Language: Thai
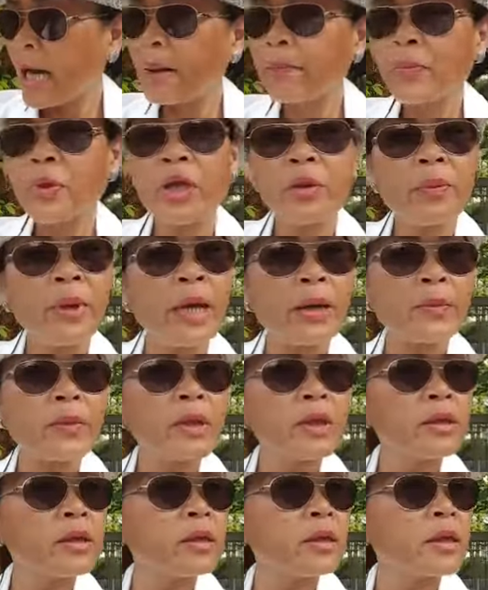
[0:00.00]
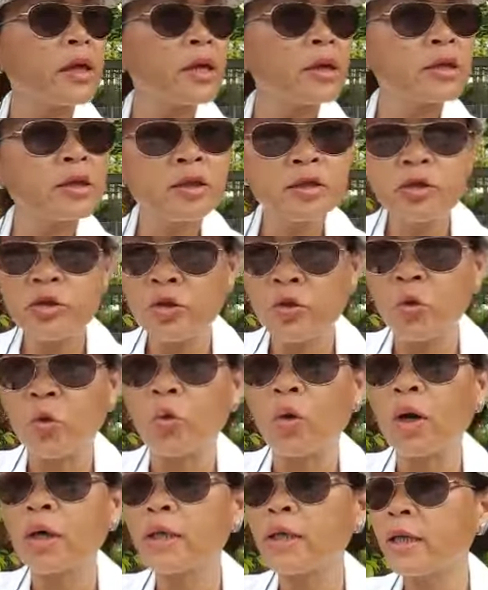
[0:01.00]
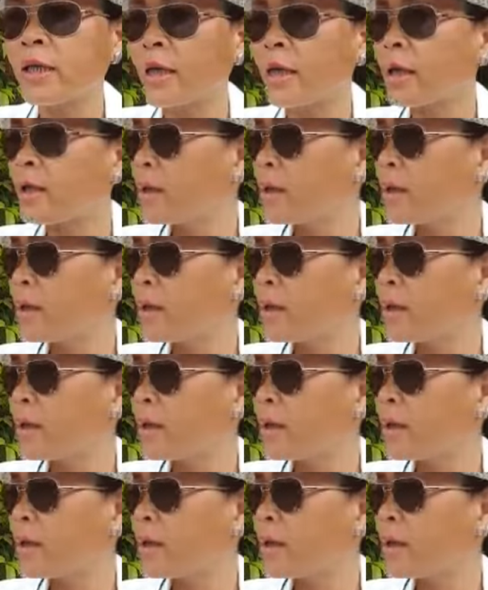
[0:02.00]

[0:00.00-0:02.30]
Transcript: งามไปอีกแบบนึงก็ขึ้นสูงอันนี้ค่ะ